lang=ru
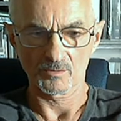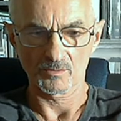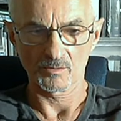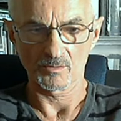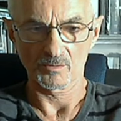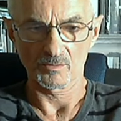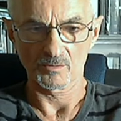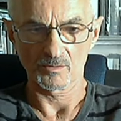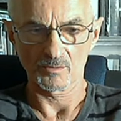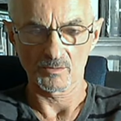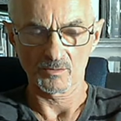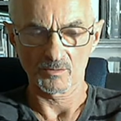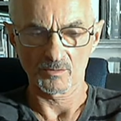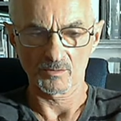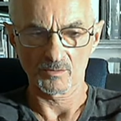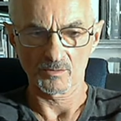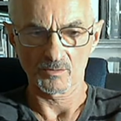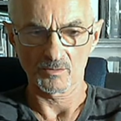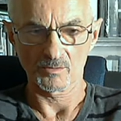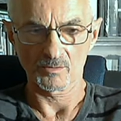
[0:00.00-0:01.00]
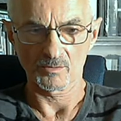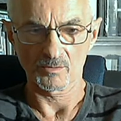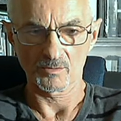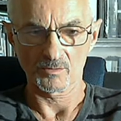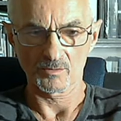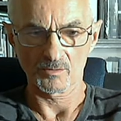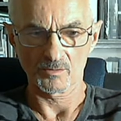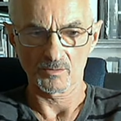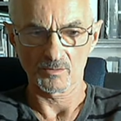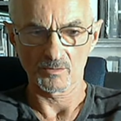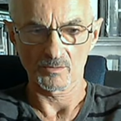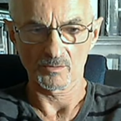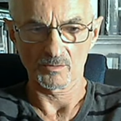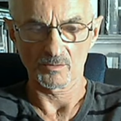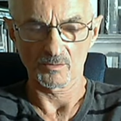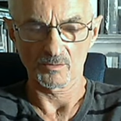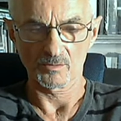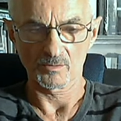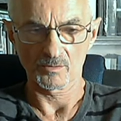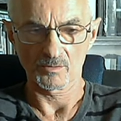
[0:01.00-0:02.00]
говорит наш уважаемый
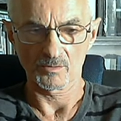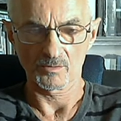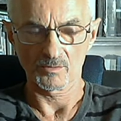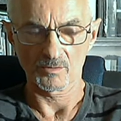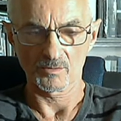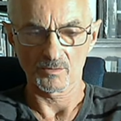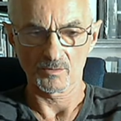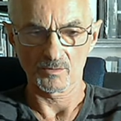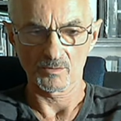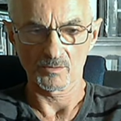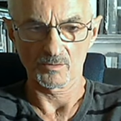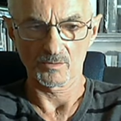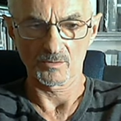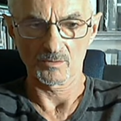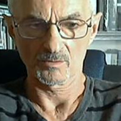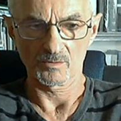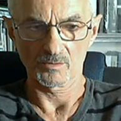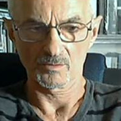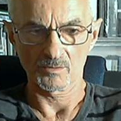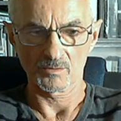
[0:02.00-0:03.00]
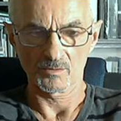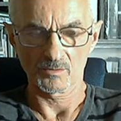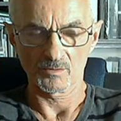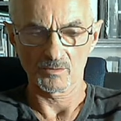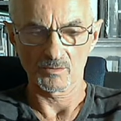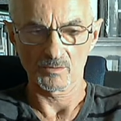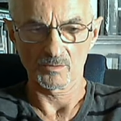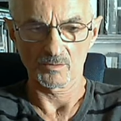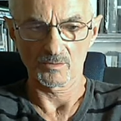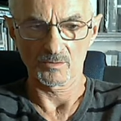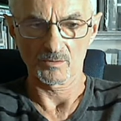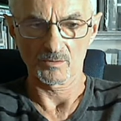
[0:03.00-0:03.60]
э, социолог, эксперт,